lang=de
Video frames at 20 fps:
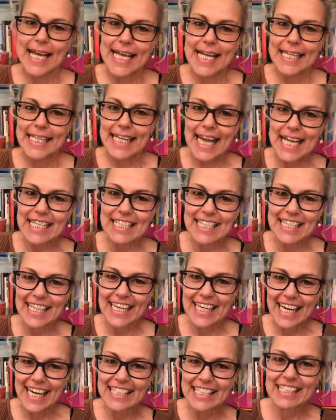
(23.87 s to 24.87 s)
das ich
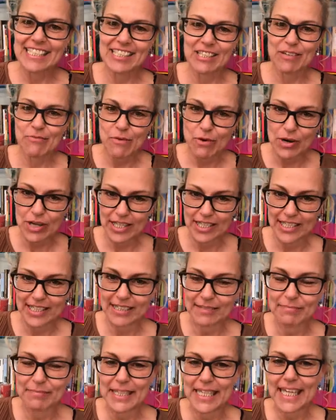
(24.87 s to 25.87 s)
letzte
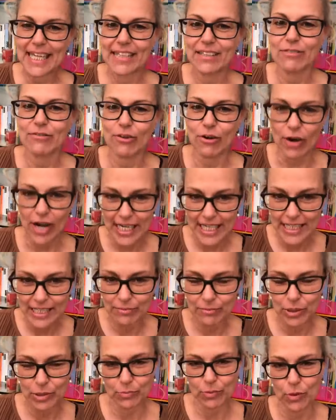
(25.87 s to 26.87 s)
Woche mit einer Freundin
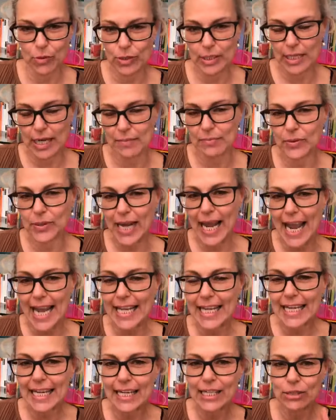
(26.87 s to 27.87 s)
besprochen habe oder
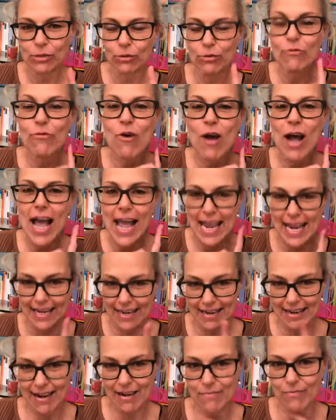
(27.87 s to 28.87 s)
eigentlich schon vor
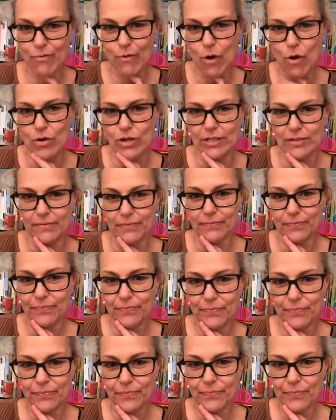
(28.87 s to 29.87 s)
eineinhalb Wochen.
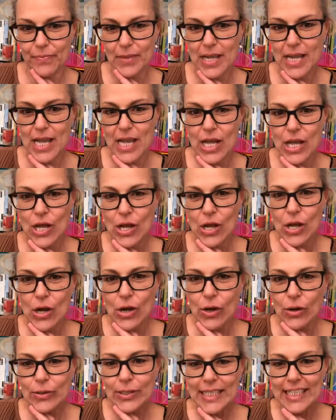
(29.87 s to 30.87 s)

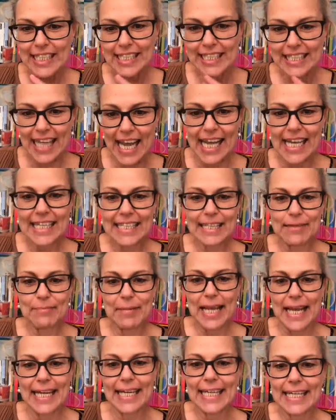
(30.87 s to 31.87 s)
Und sie sagt am
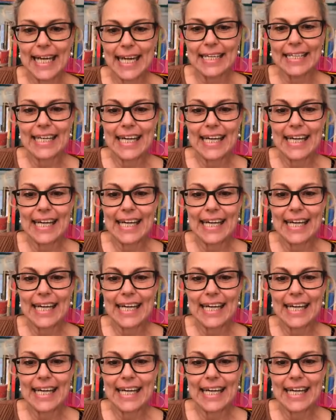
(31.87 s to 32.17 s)
Ende dann,